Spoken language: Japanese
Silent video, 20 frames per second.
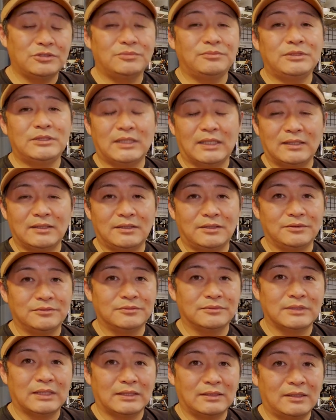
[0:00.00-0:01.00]
しみたいっていう
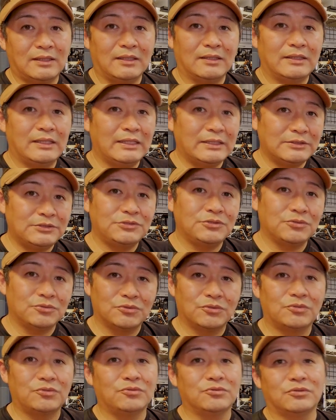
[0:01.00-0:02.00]
んだったらレース
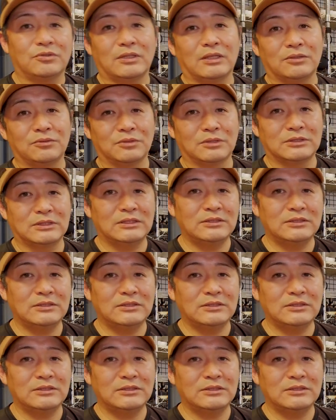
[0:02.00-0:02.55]
用ドローンとかの方が